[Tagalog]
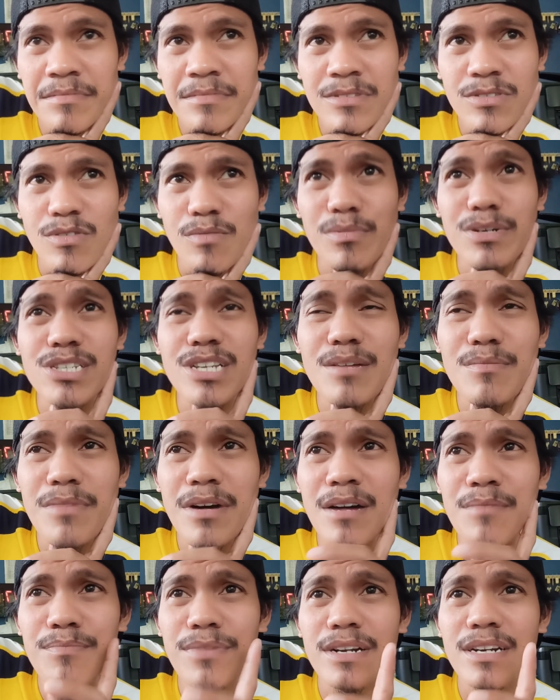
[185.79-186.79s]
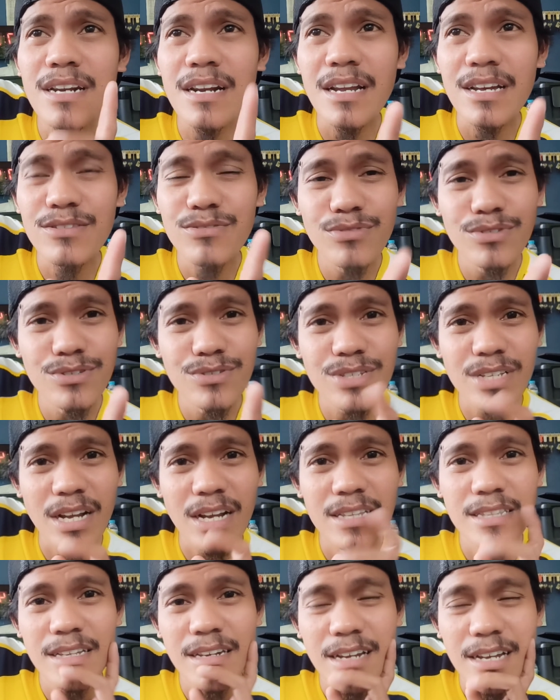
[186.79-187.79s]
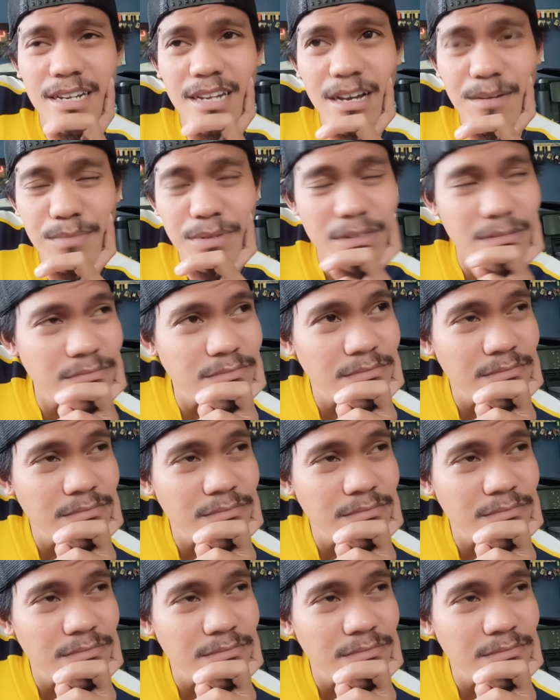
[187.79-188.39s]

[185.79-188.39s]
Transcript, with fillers: Kung masama ang pagtrato nyo sa kanila, dapat